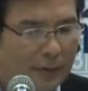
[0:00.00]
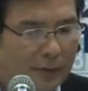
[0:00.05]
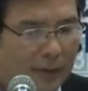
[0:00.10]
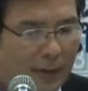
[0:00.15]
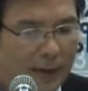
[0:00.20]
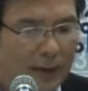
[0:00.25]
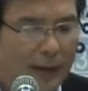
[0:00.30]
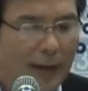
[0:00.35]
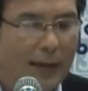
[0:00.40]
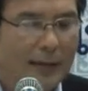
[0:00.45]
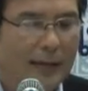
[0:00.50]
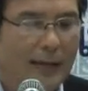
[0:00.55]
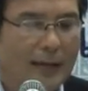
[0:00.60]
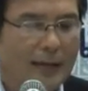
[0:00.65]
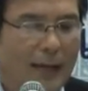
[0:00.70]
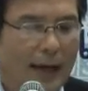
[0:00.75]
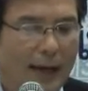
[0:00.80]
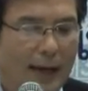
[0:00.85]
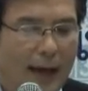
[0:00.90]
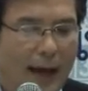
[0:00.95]
ที่น่าจะ
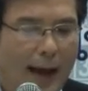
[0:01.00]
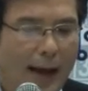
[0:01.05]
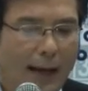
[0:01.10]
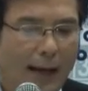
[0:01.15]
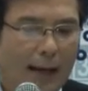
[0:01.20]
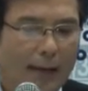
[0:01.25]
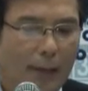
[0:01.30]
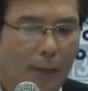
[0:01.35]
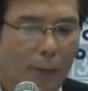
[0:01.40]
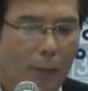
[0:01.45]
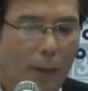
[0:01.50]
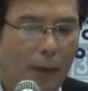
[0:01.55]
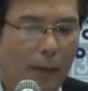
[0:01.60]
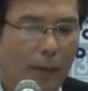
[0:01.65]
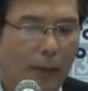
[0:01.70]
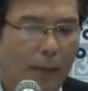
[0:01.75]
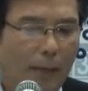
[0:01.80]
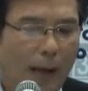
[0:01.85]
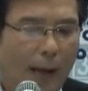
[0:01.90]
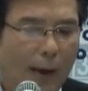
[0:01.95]
ใส่ร้ายและ
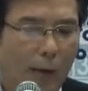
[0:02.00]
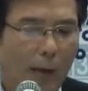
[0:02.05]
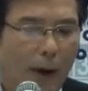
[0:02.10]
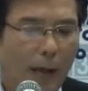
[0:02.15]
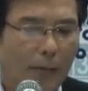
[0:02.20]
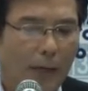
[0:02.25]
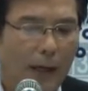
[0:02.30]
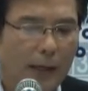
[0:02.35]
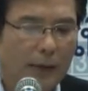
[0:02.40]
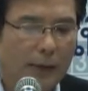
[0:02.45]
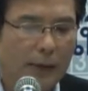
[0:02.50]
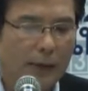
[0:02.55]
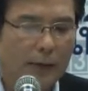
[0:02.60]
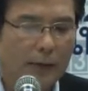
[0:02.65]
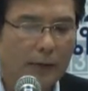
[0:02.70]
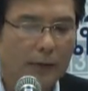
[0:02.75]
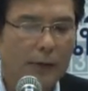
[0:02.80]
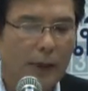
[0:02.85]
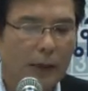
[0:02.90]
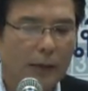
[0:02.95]
ทำทำลายความน่าเชื่อ
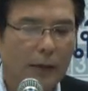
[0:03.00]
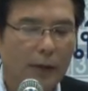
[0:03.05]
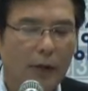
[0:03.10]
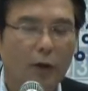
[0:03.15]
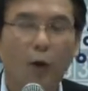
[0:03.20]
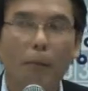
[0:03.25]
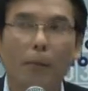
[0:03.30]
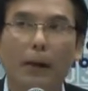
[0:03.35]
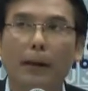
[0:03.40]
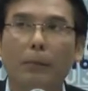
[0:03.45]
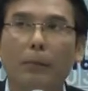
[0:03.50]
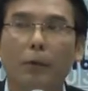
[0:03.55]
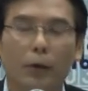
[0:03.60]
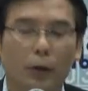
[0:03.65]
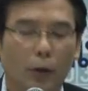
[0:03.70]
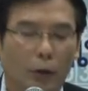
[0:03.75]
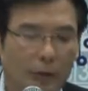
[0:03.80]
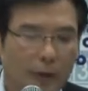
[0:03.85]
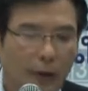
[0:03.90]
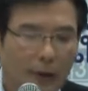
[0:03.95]
เชื่อถือของพันตำรว
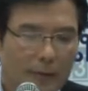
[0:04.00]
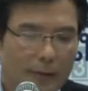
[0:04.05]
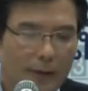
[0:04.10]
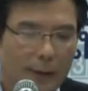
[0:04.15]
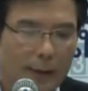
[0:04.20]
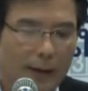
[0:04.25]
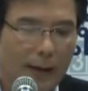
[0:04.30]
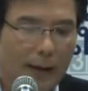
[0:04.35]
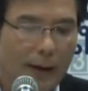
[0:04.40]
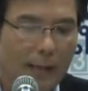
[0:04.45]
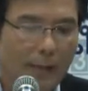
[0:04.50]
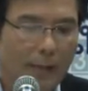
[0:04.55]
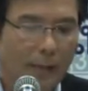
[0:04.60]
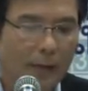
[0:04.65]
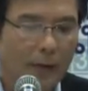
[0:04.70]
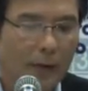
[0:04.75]
จโททักษิณนนะครับ